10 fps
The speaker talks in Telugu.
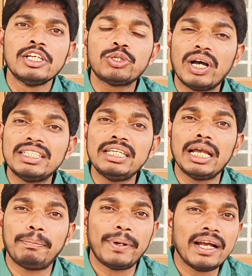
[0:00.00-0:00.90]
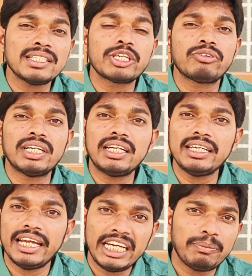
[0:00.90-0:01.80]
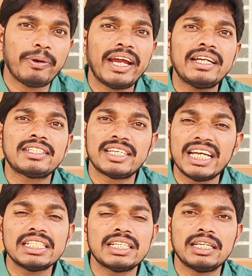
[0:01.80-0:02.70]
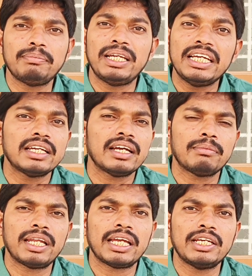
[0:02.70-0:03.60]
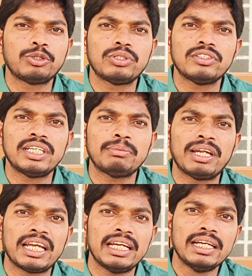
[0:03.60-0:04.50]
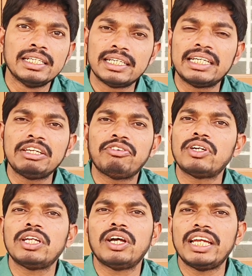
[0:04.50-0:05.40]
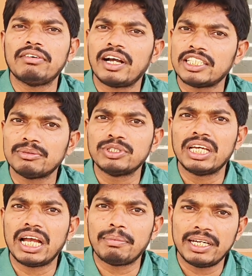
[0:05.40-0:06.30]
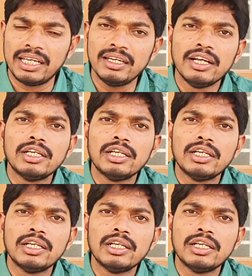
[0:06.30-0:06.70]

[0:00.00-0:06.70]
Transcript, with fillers: సో అది అప్రాక్స్ ట్వంటీ ఎయిట్ పాయింట్ చేంజ్ మిలియన్గా మనకి టూ థౌజండ్ మనకి థర్టీ ఫార్టీలో అయ్యే అవకాశం ఉంది కాబట్టి